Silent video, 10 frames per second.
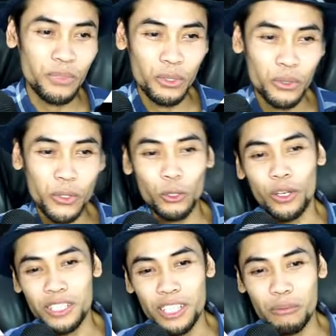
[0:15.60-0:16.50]
Call
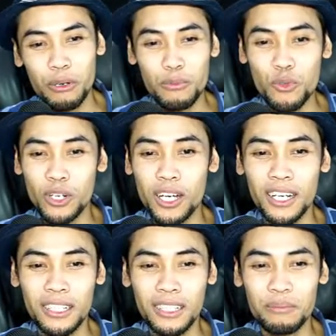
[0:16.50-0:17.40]
to action memang
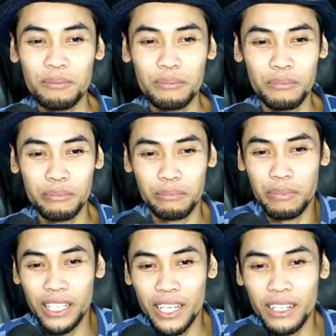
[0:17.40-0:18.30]
bukan
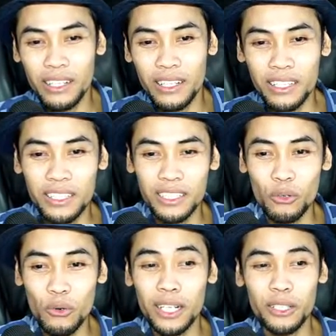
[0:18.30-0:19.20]
bagian dari
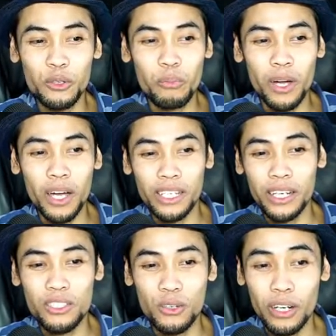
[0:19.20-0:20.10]
ruang lingkup
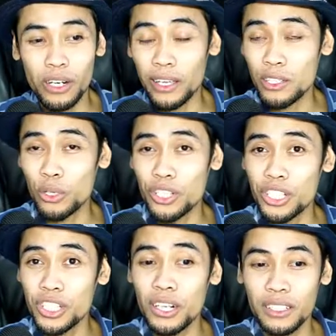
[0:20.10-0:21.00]
pekerjaan seorang SEO
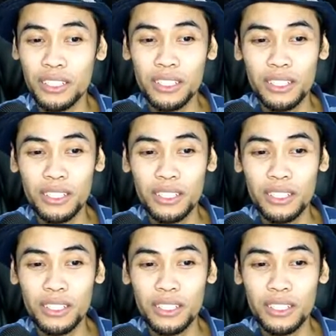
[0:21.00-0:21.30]
engineer.